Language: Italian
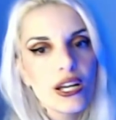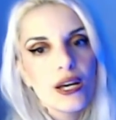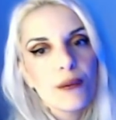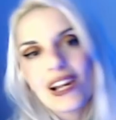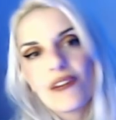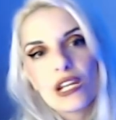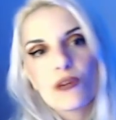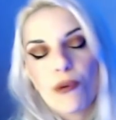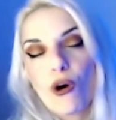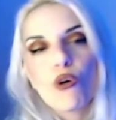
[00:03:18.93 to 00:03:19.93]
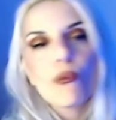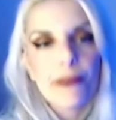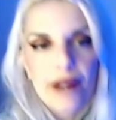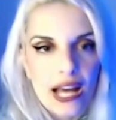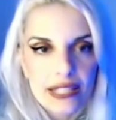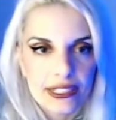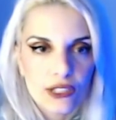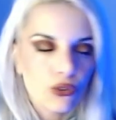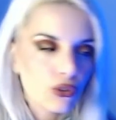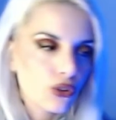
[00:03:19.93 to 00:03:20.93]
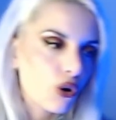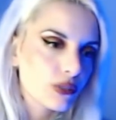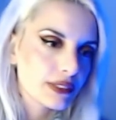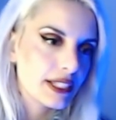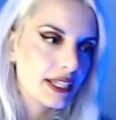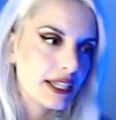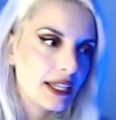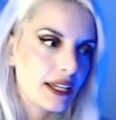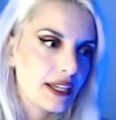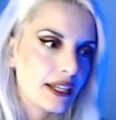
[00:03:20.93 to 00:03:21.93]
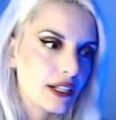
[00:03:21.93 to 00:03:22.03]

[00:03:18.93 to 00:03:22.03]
per averli un po' comprati con cose eh,